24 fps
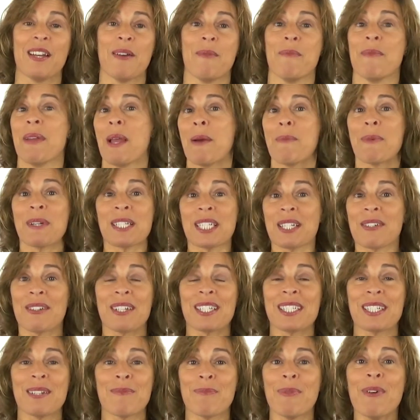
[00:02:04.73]
Me ha pasado
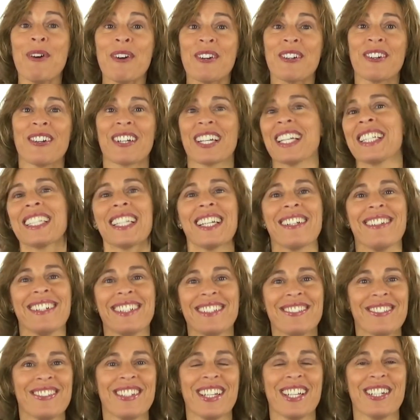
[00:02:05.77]
hace poco que estaba
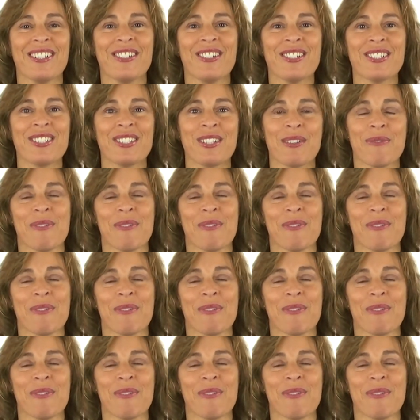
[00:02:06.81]
en un negocio